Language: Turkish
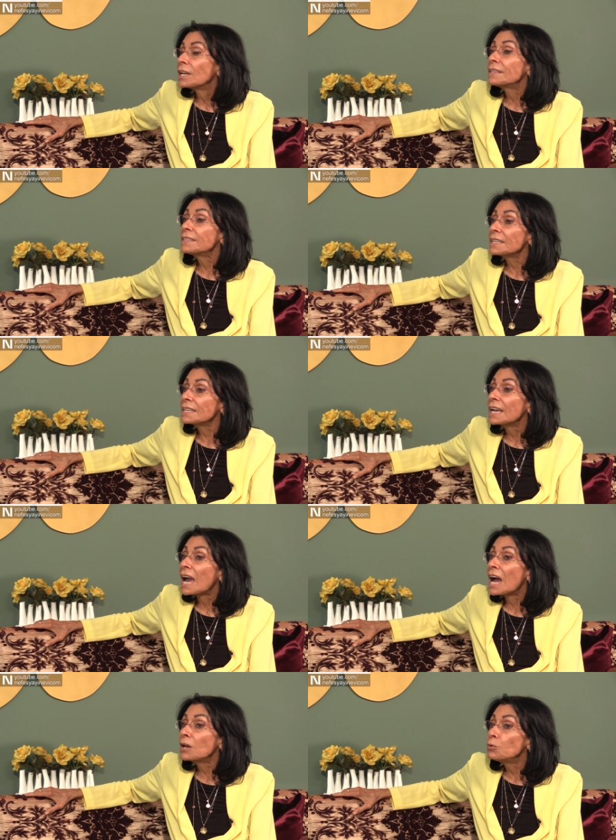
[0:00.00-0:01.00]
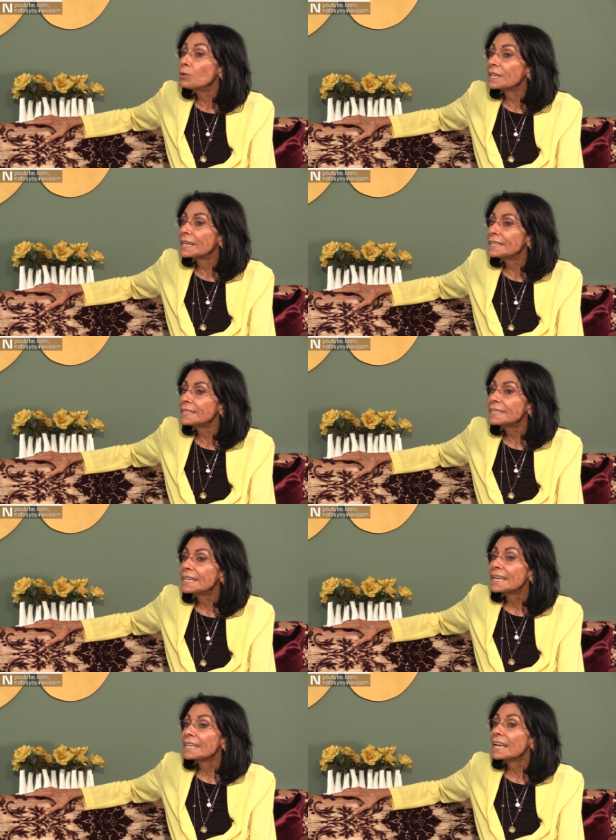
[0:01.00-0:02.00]
Etik her ülkenin
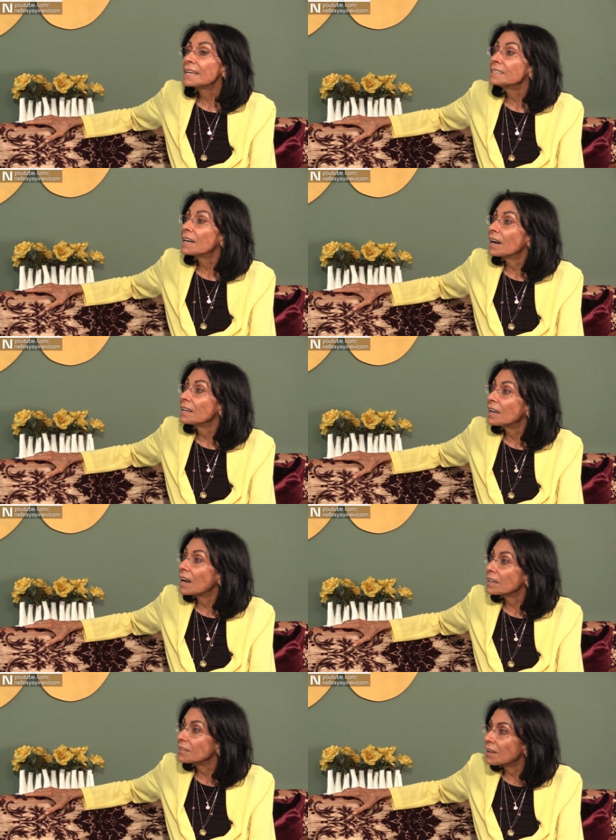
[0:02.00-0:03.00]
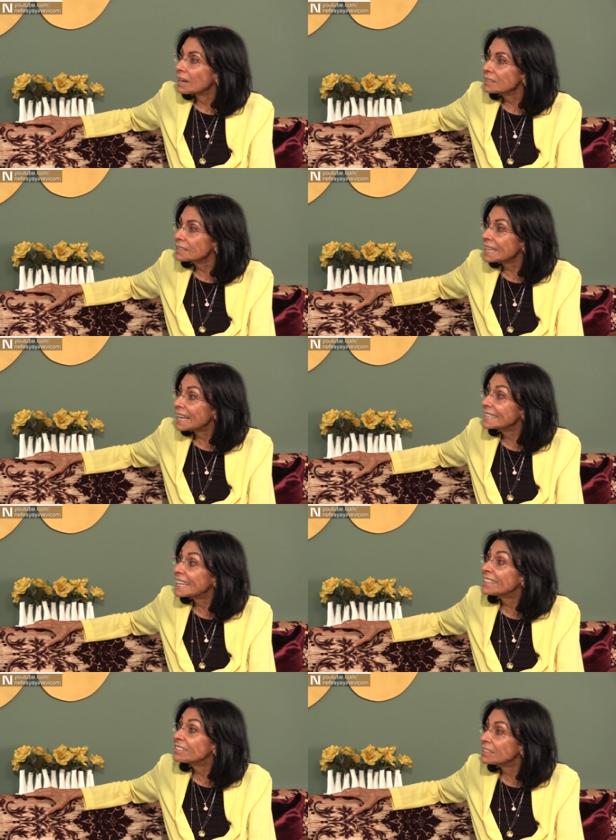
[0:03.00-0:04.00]
kendi ahlakı vardır, kendi
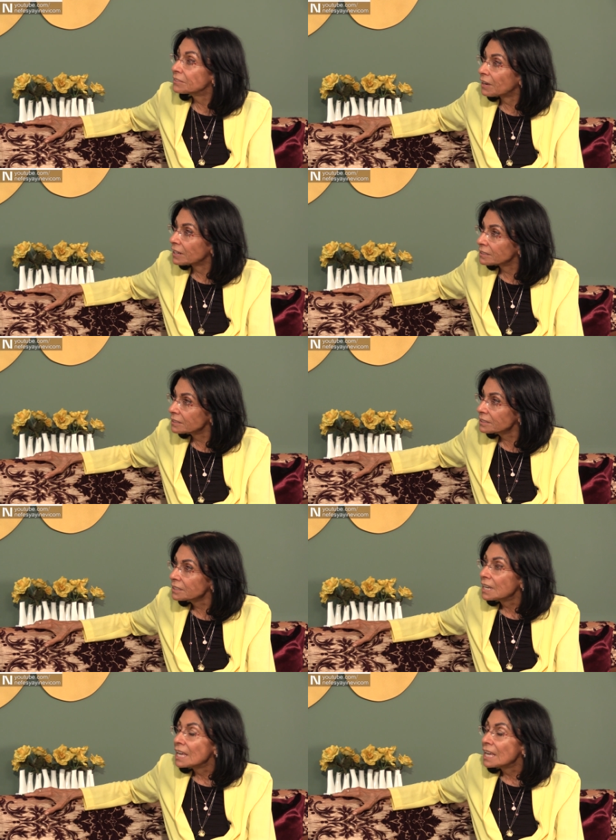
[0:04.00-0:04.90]
etiği vardır.